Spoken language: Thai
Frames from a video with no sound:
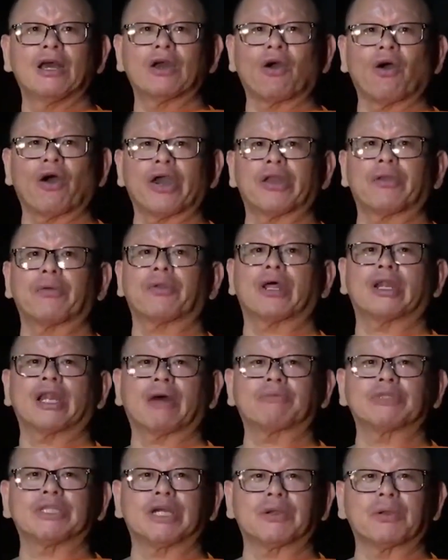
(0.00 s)
ขอให้ลดระ
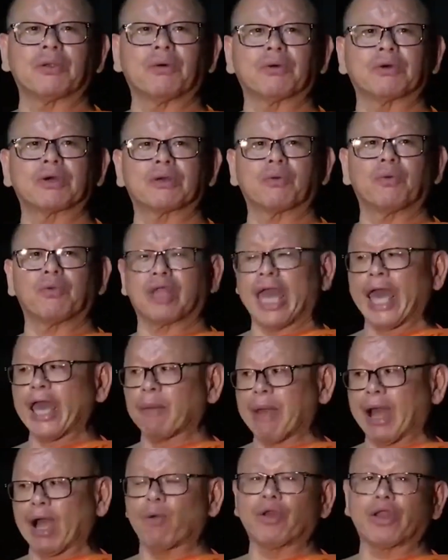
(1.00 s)
ดับเสียงลงคุณแค่
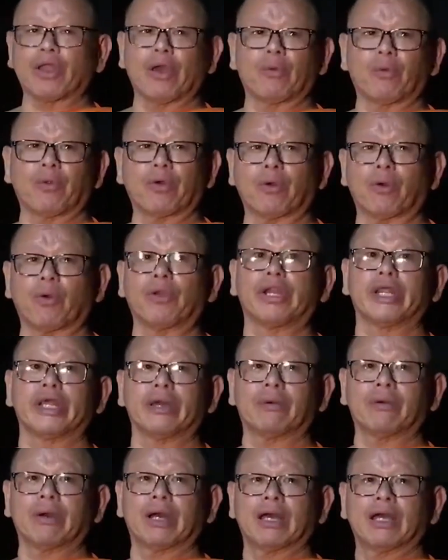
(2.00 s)
มาคุณแค่คนเดี
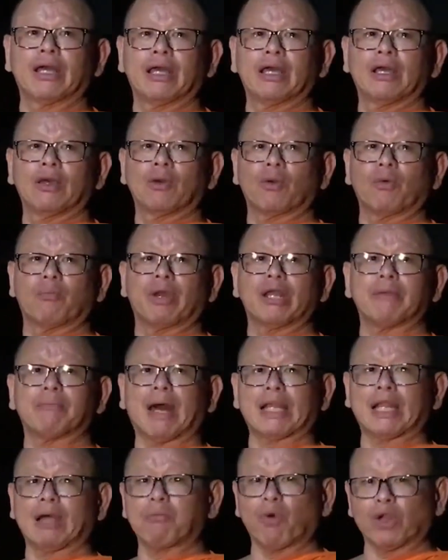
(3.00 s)
ยวอ่ะคุณไม่ได้
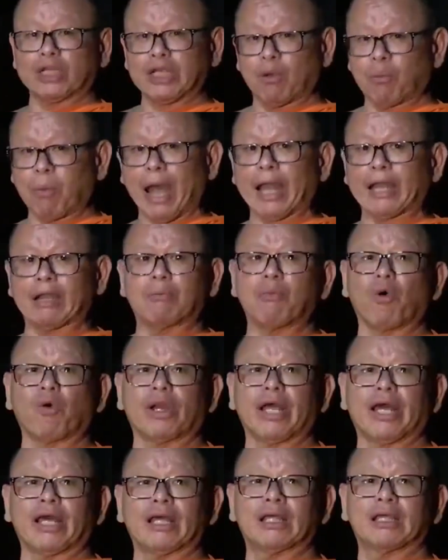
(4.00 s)
มาทั้งหมดชาวบ้านทั้งหม
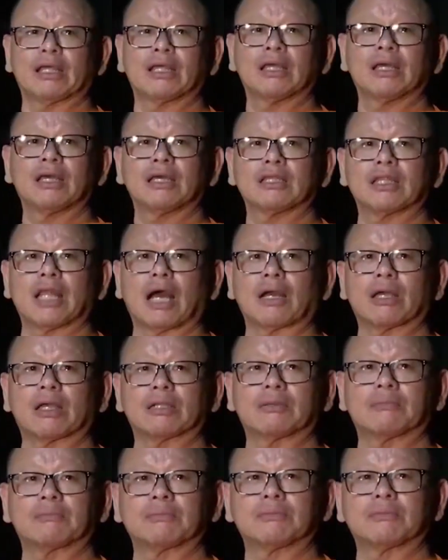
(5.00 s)
ดอ่ะที่ว่าร้อ
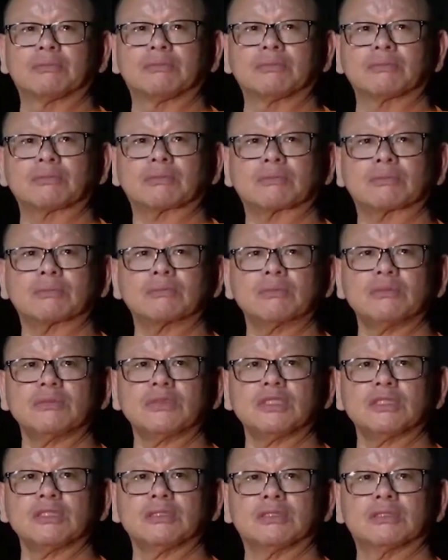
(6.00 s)
งเรียนคนเดียวนี่
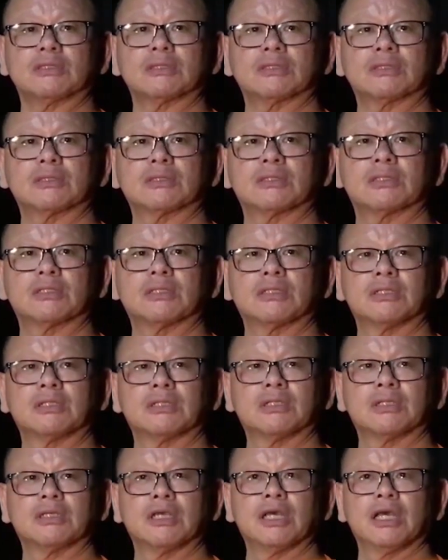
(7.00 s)
เป็นใครจากไหน
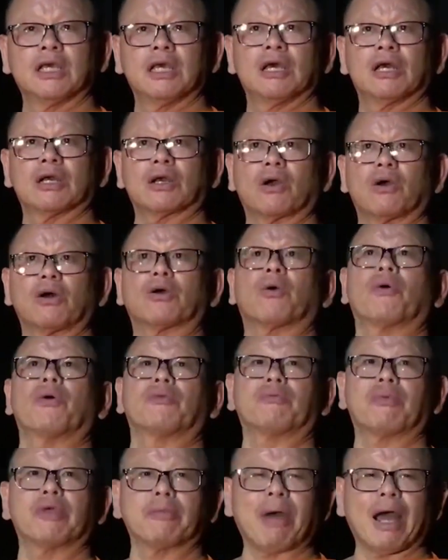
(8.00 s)
อ่ะก็คน
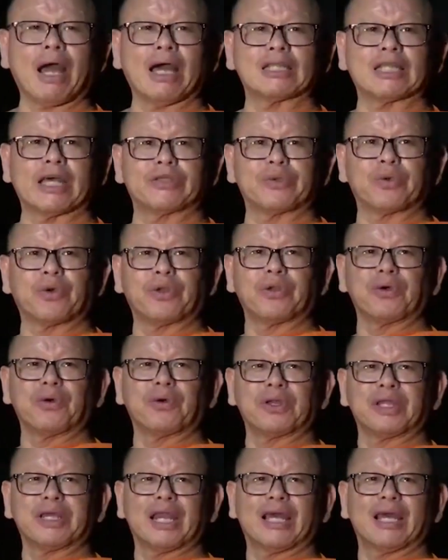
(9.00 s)
ที่พักอาศัยอยู่คอนโด
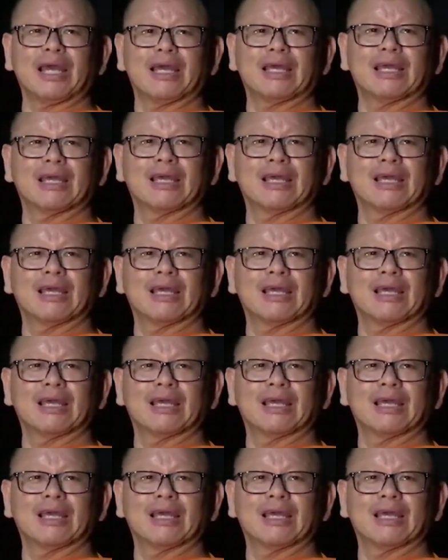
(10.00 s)
นี่แหละ